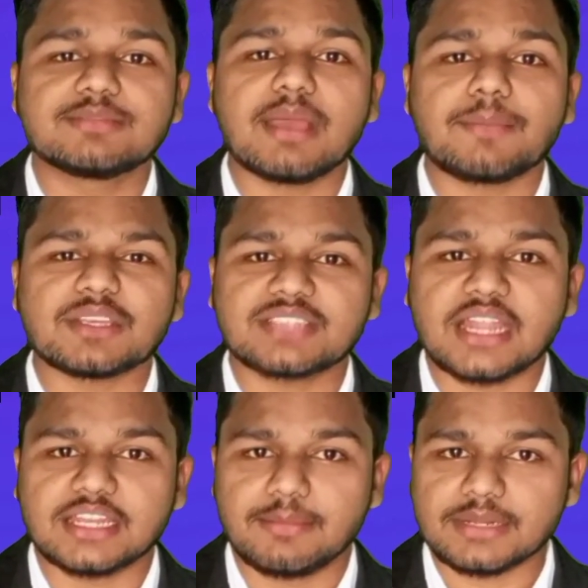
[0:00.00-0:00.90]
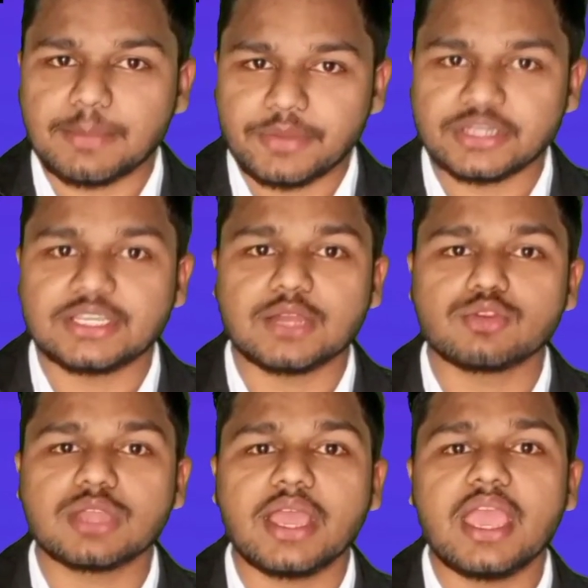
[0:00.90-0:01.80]
जिसमें आपका साठ नंबर का प्रैक्टिकल
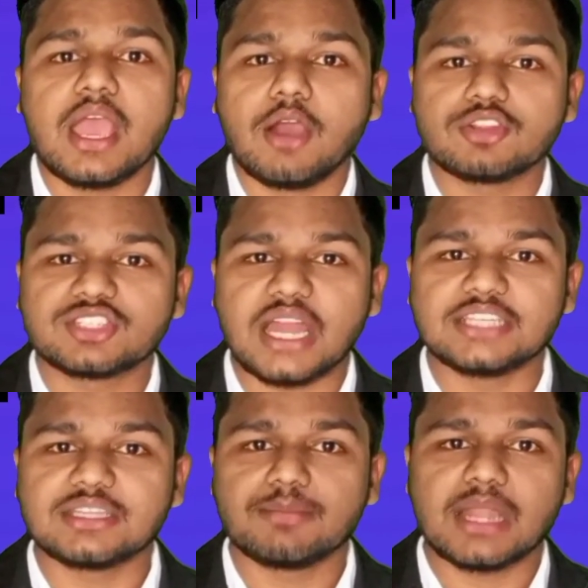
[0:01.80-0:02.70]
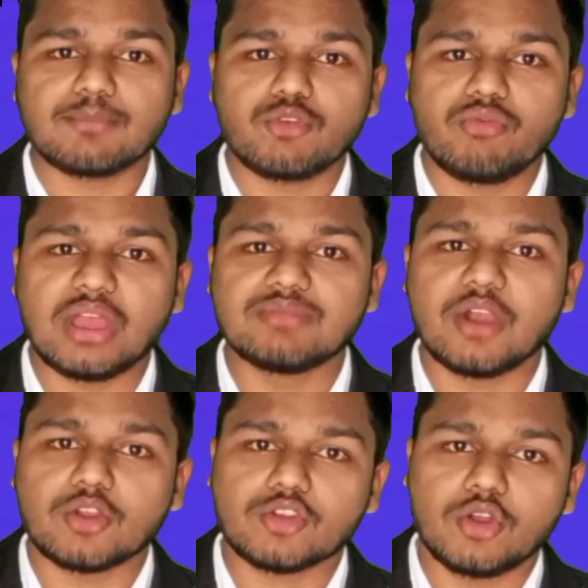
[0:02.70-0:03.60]
होता है और चालीस नंबर आपको
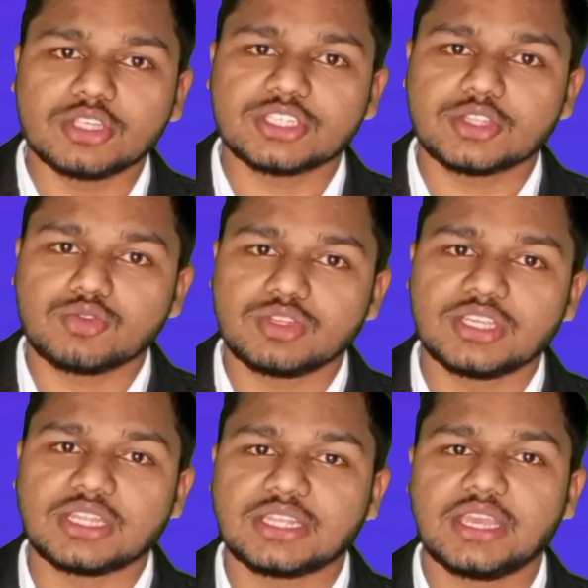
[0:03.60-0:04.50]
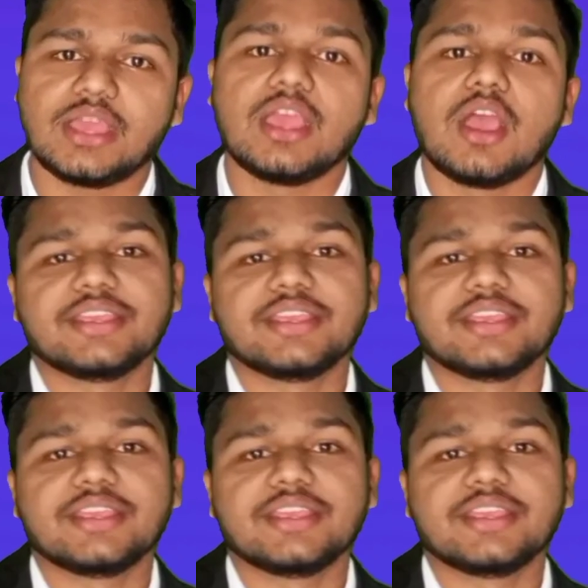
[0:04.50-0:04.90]
वाइवा और कॉलेज के थ्रू दिए जाते हैं